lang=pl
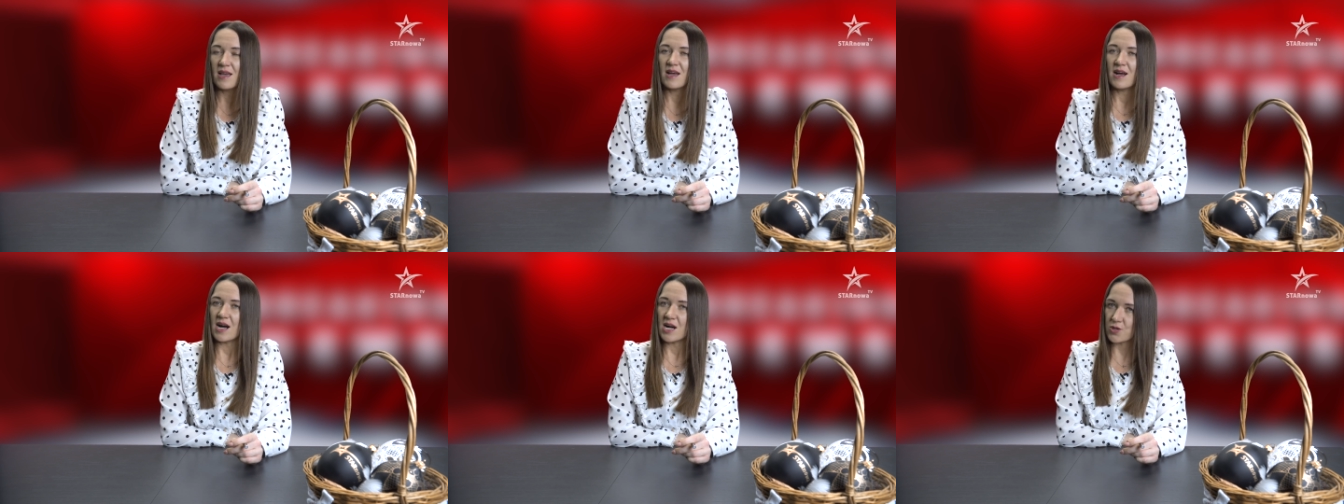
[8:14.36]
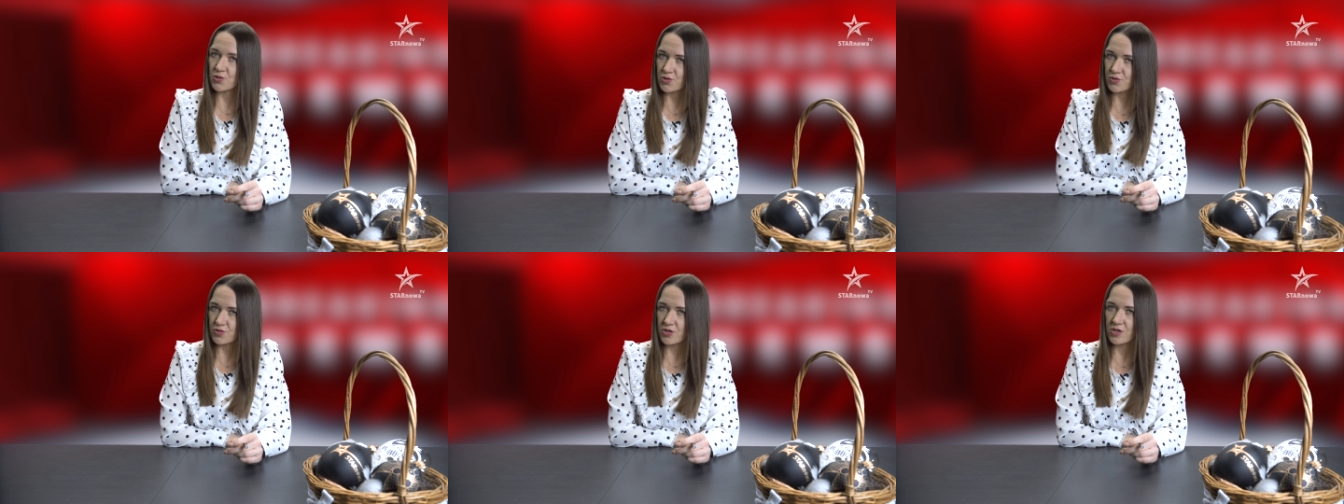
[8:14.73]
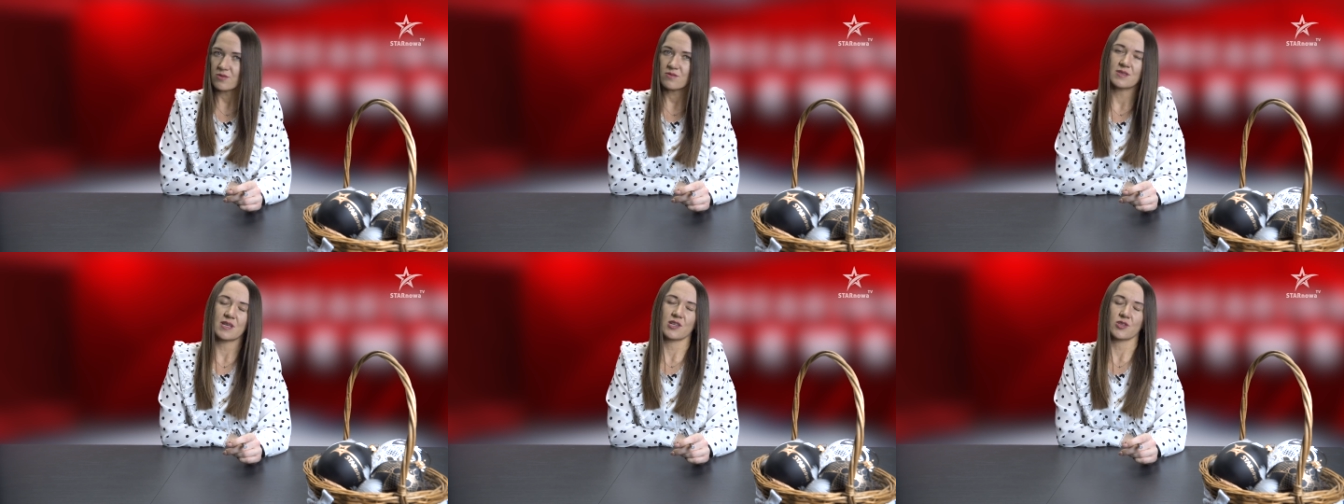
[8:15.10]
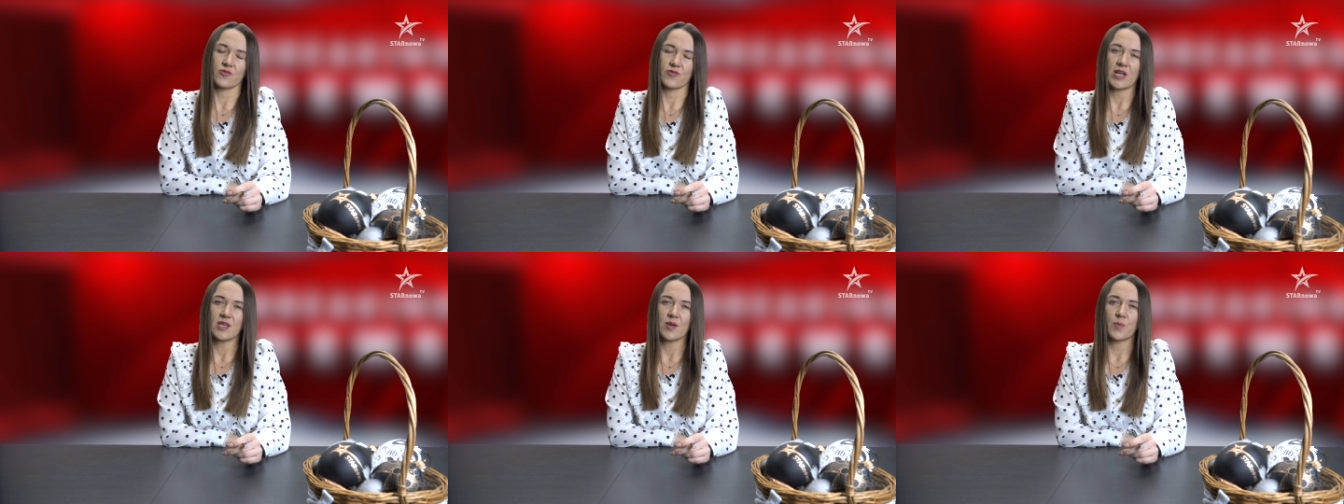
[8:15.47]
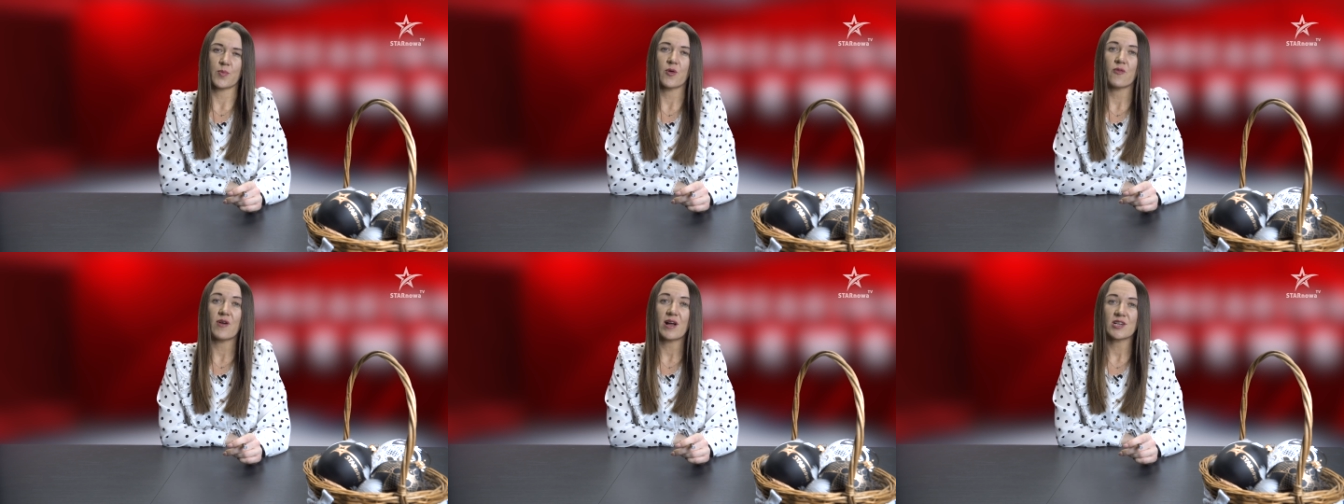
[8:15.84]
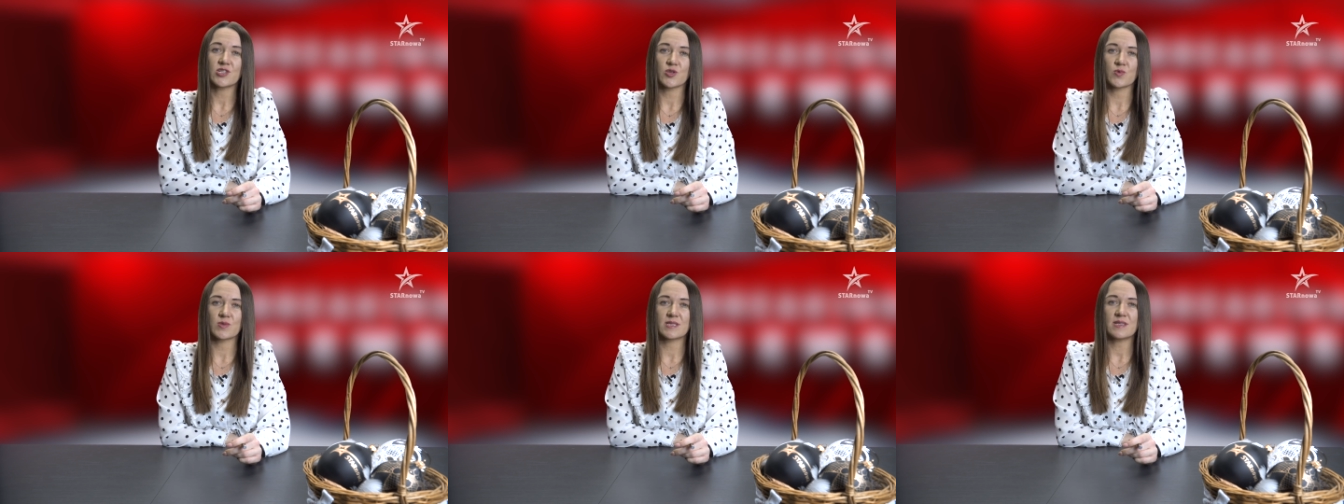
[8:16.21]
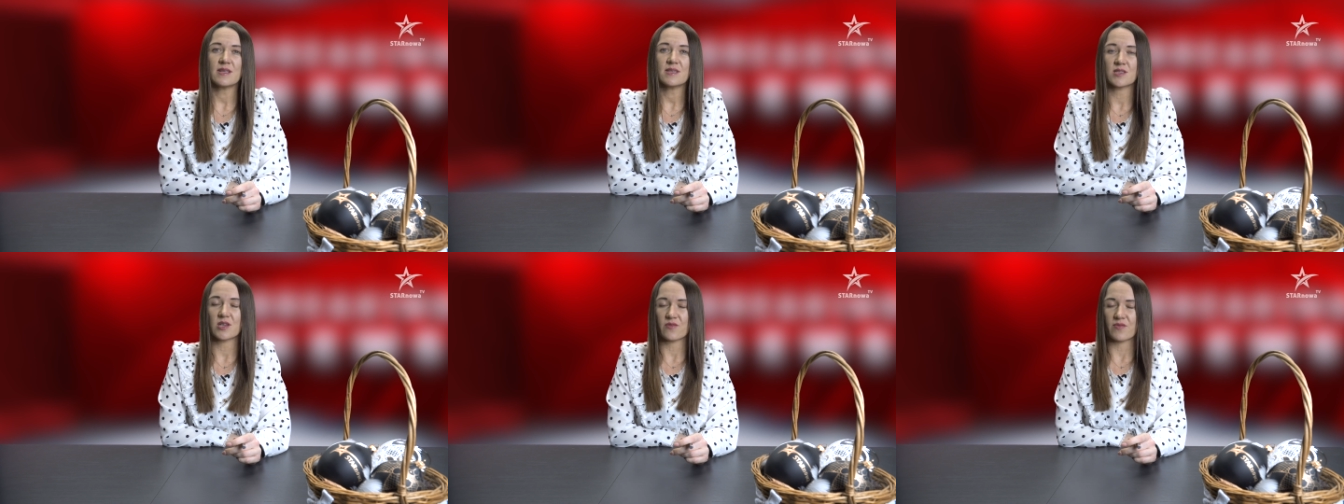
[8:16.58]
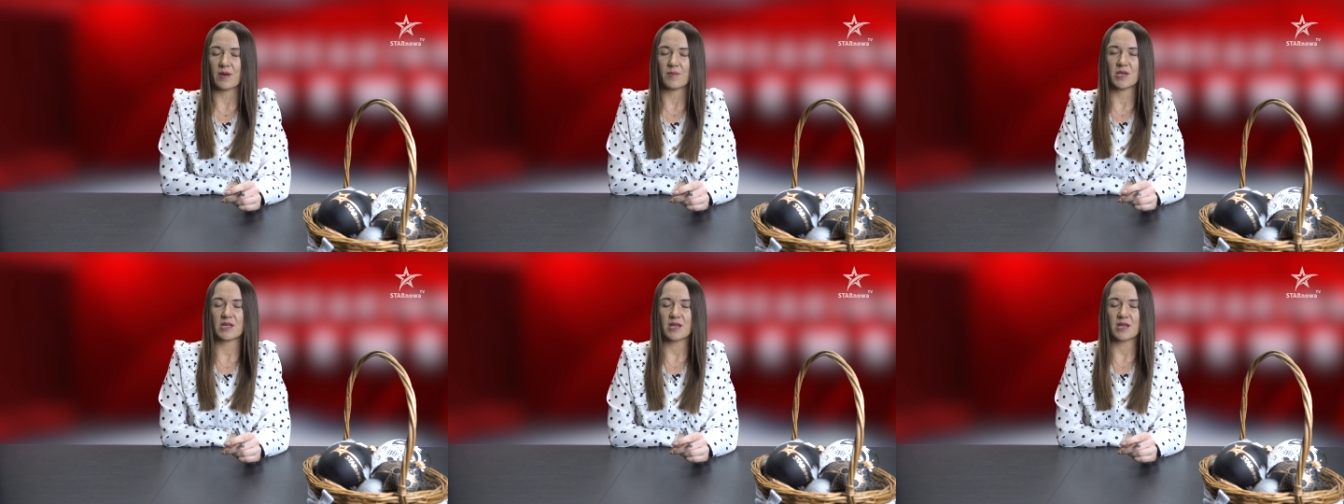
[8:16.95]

A już jutro Tarnowianie powalczą z rezerwami